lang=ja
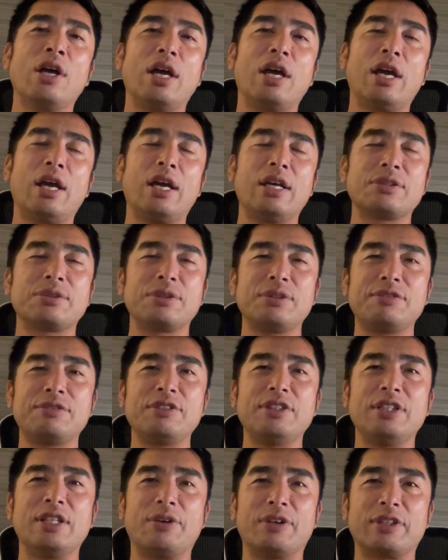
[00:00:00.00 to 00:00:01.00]
えー、そういうふ
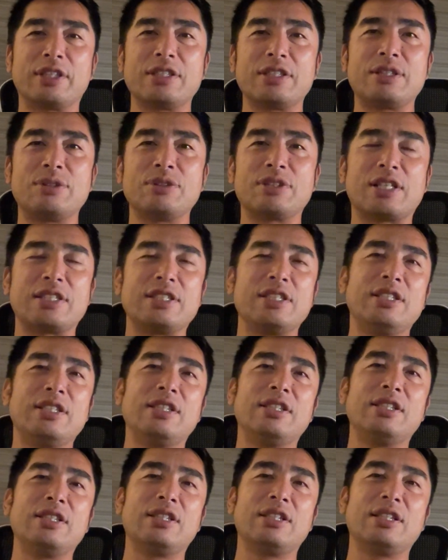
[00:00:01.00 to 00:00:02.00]
うにね渡してる写
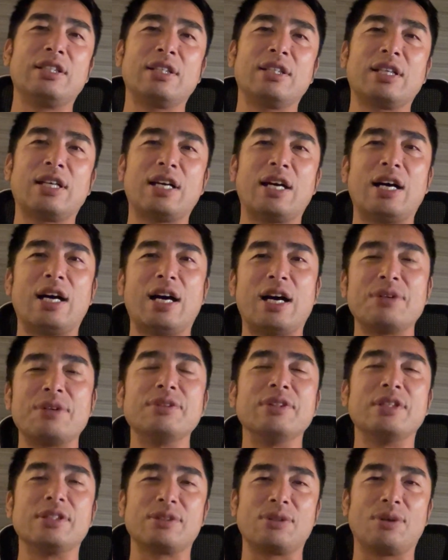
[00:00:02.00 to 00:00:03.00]
真がある
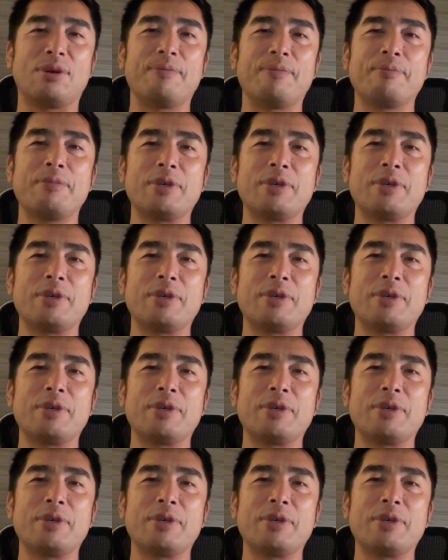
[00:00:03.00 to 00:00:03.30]
んですよ。